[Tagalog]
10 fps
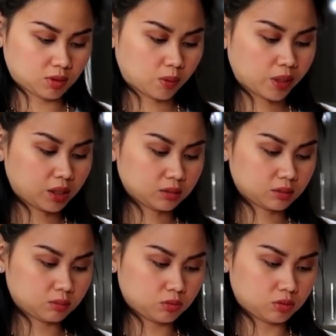tawagan
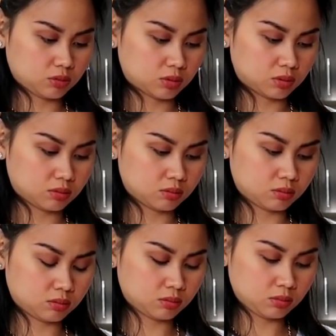ko muna.
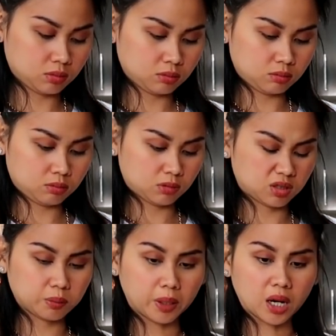
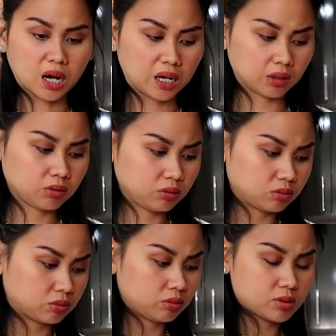Kasi baka ayaw yung
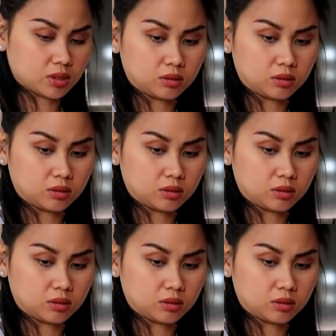noodles